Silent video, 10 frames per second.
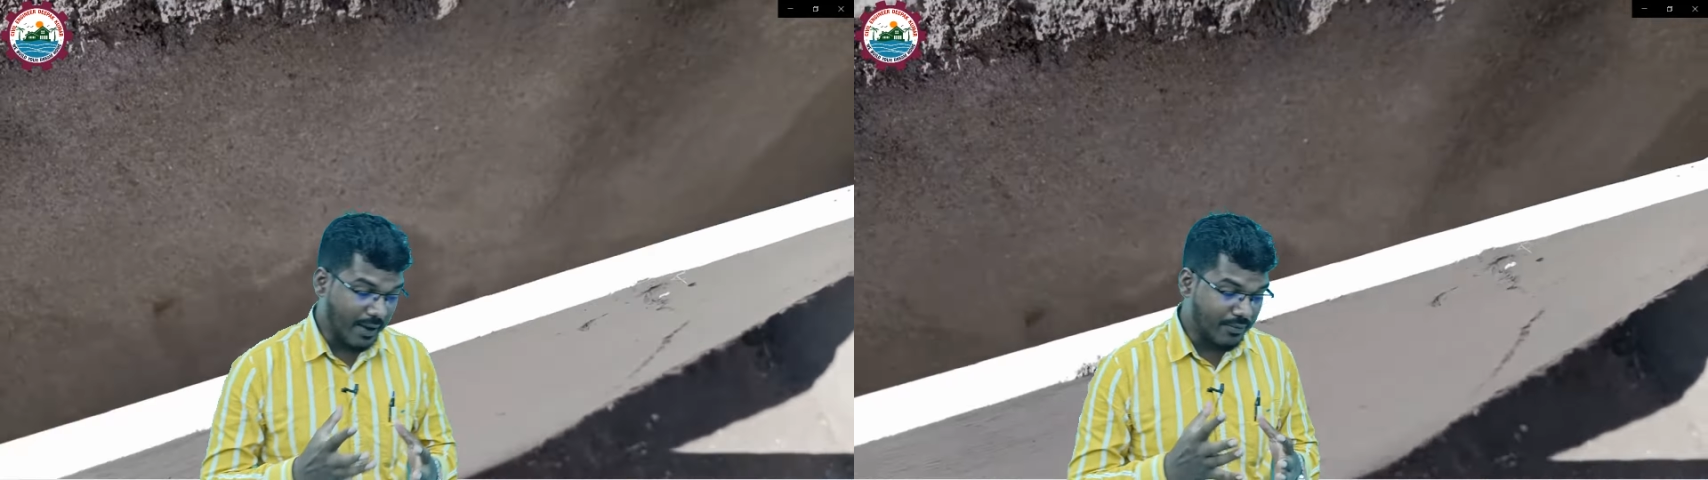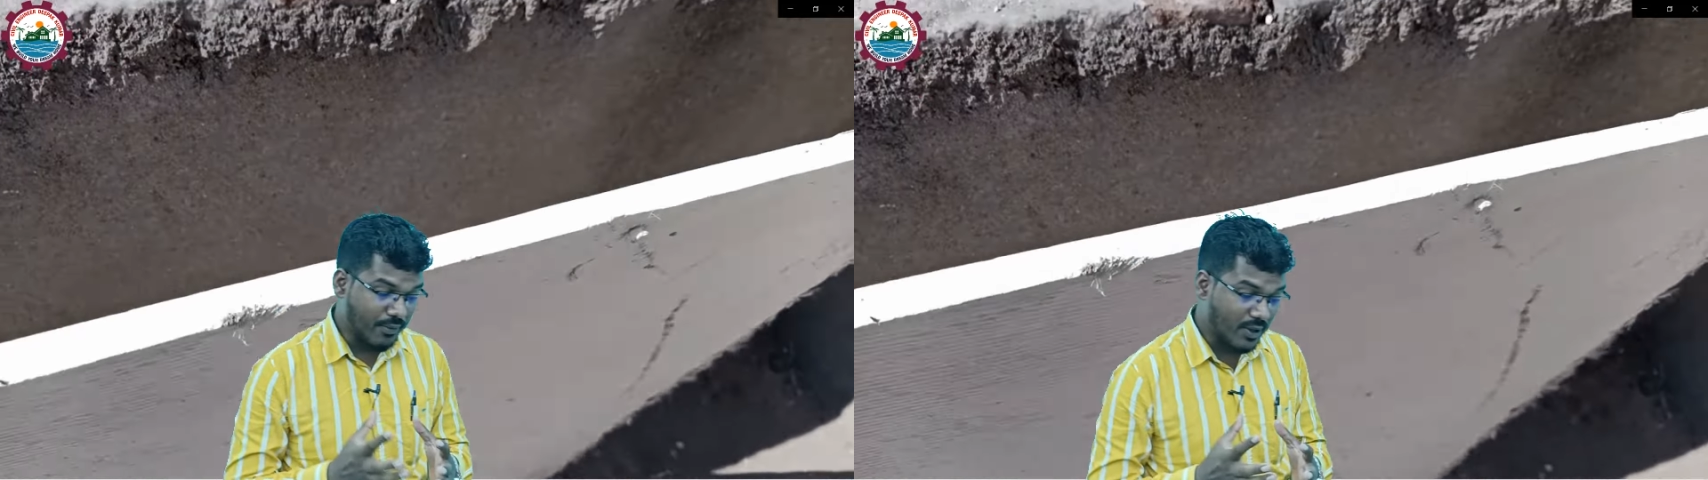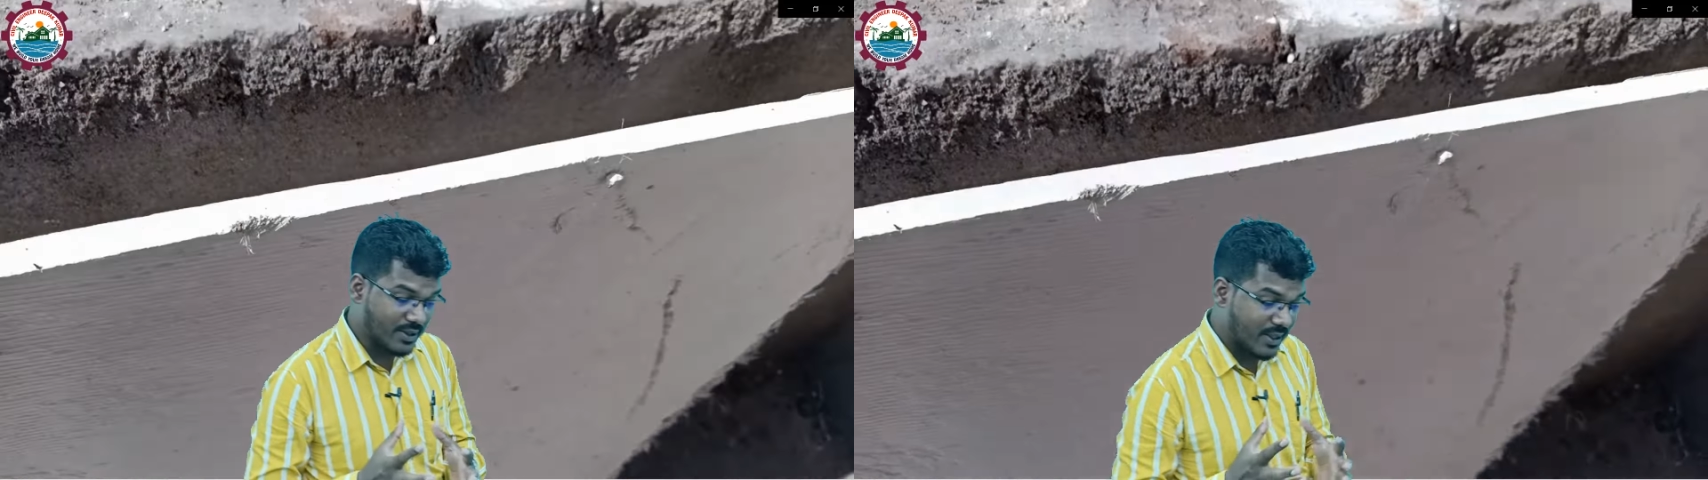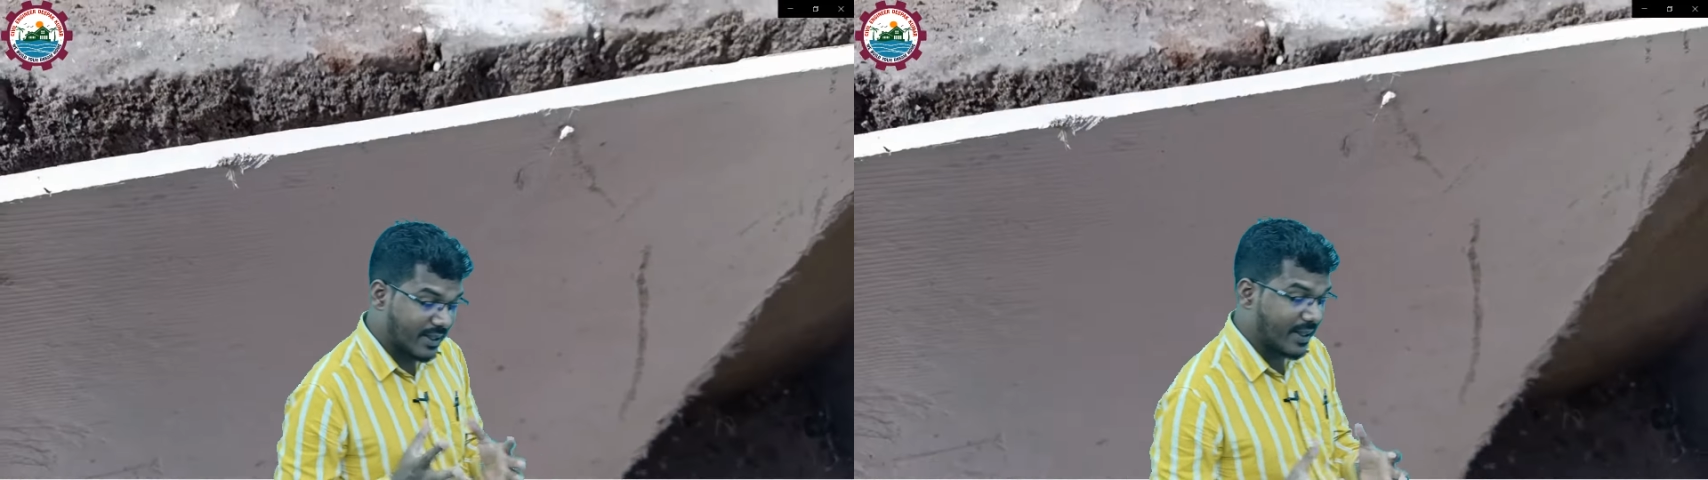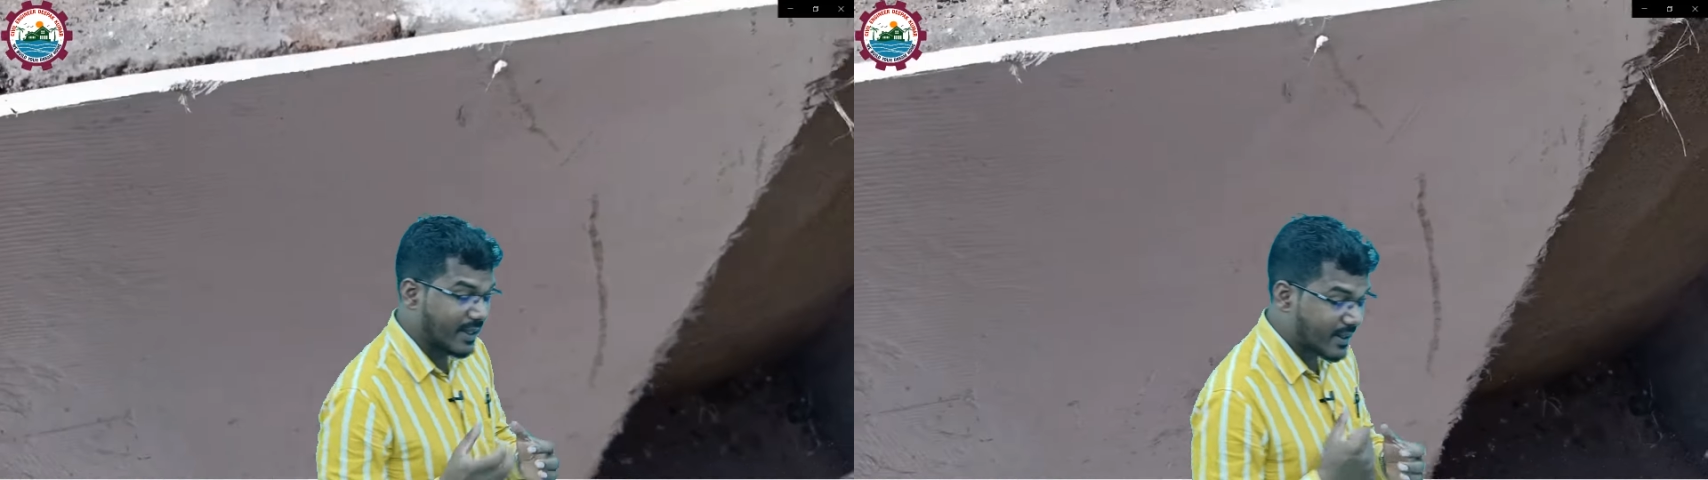अब फॉल
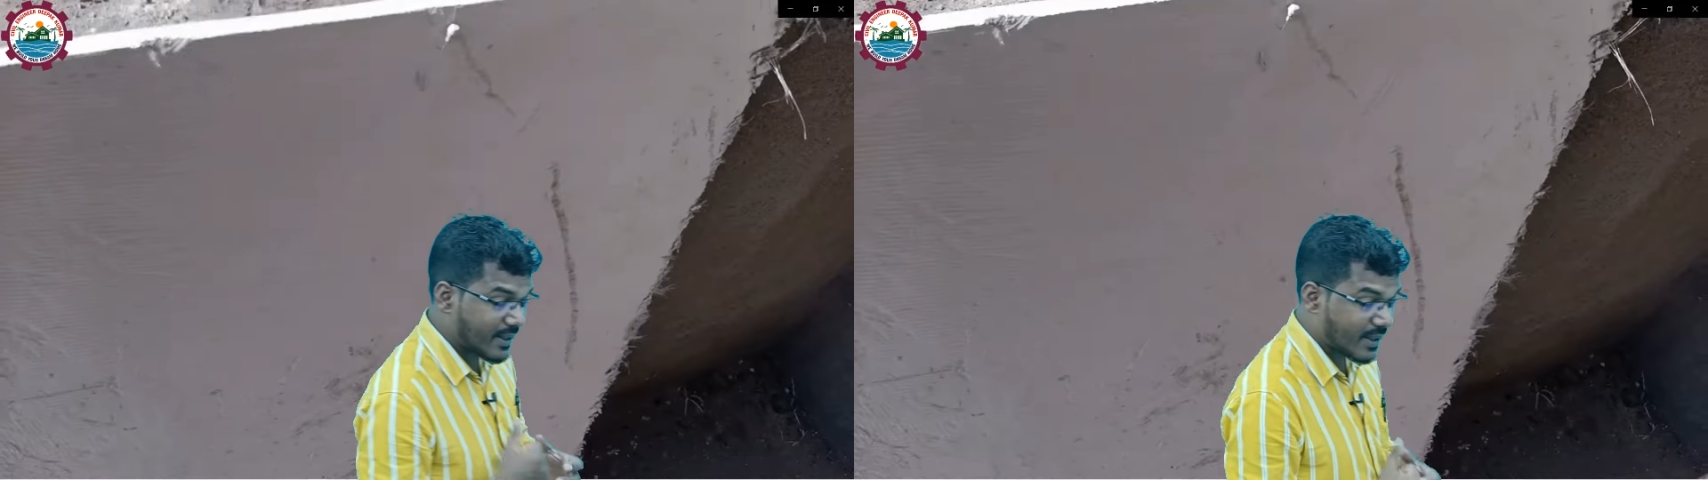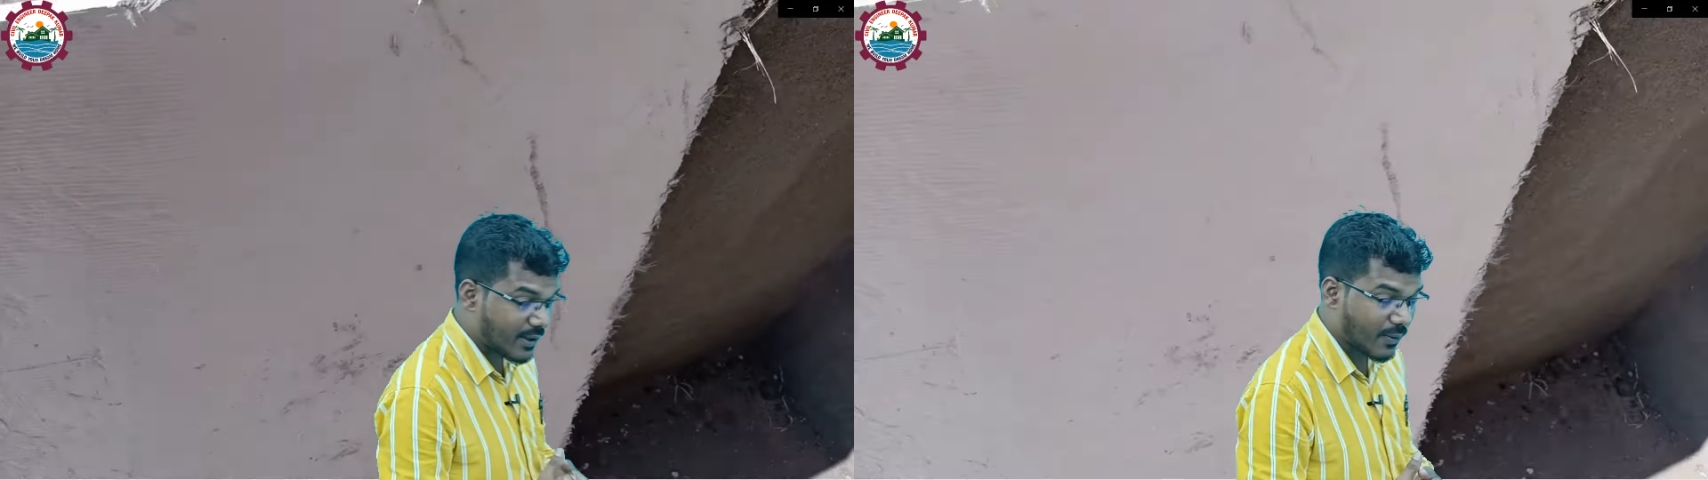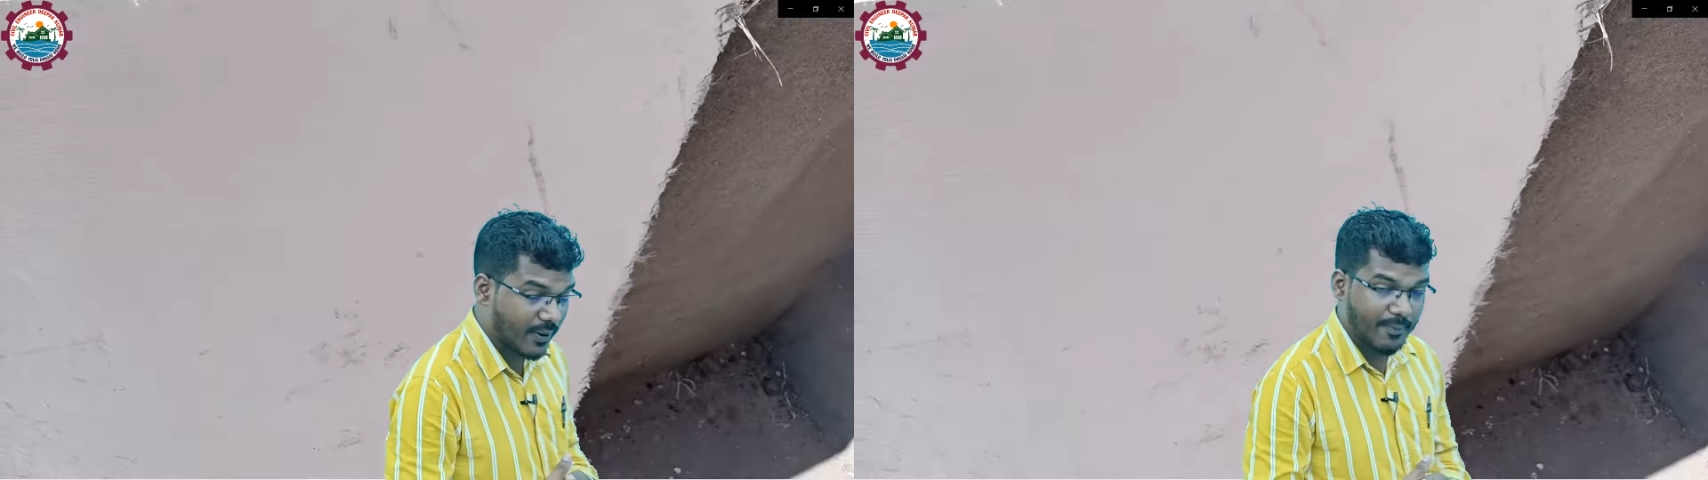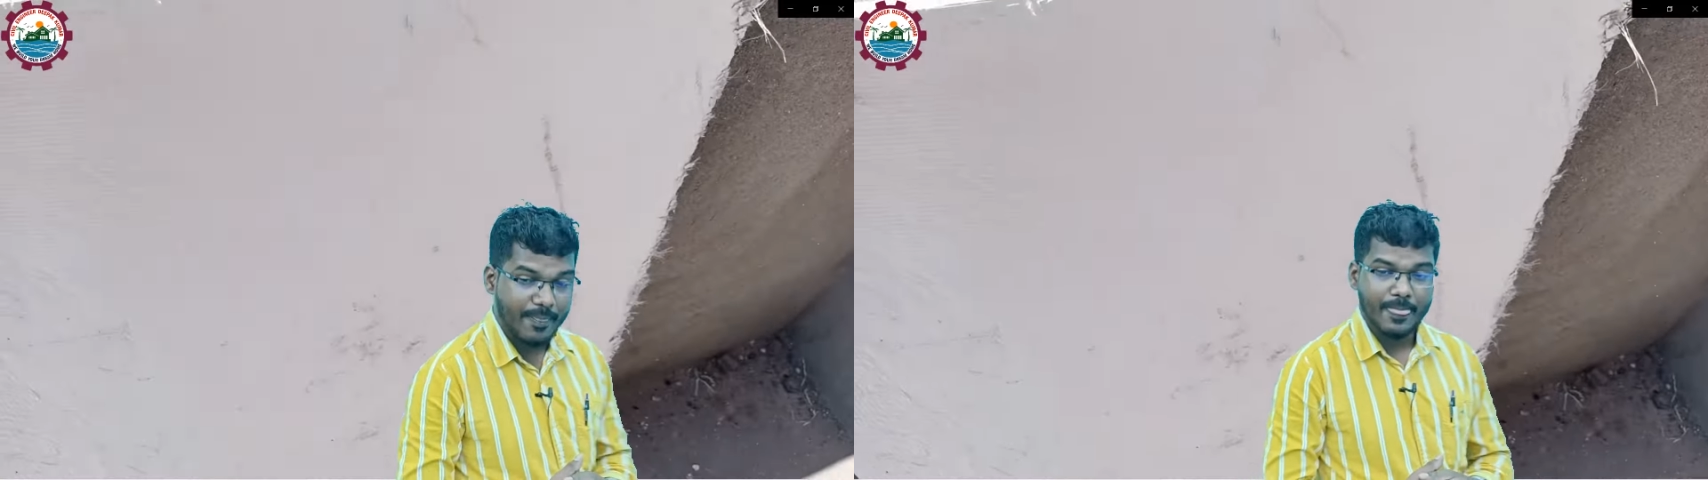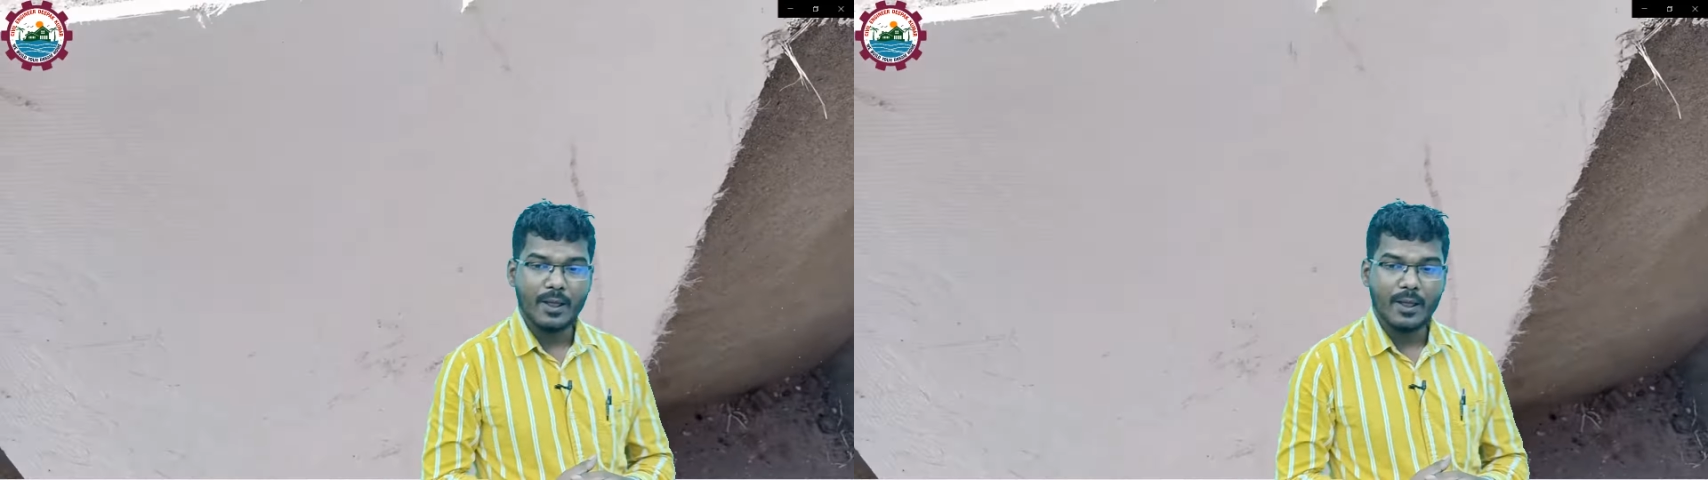सीलिंग करते क्यों है